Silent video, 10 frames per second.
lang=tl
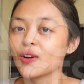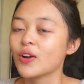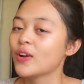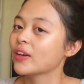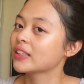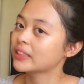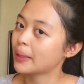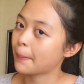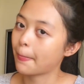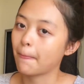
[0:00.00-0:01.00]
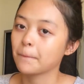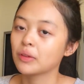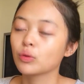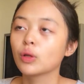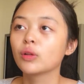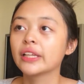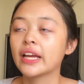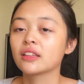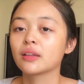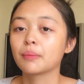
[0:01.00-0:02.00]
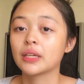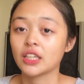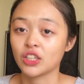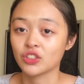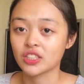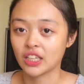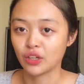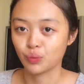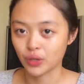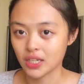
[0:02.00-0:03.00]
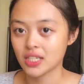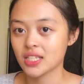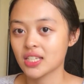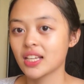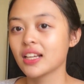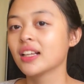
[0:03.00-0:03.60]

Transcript: nyo. Kasi It will only end up making your skin worse.